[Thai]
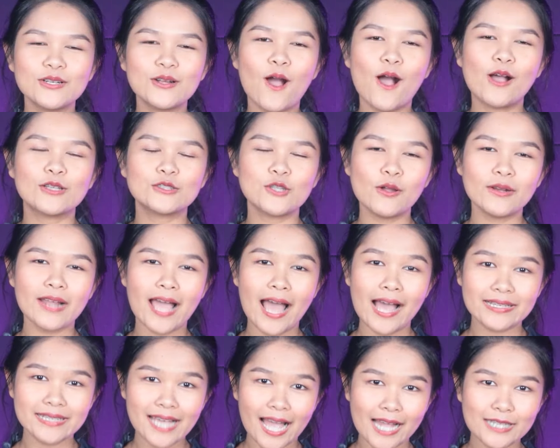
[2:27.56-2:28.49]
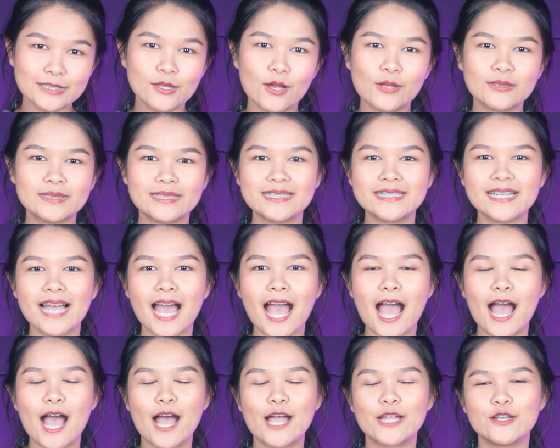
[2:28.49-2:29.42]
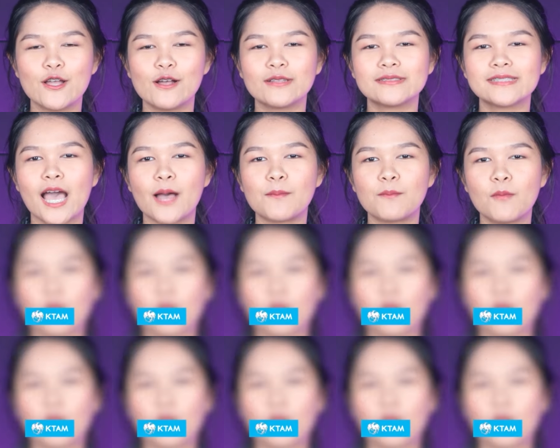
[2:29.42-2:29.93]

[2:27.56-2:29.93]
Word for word: ส่วนของช่องทางการจองซื้อค่ะ นอกจาก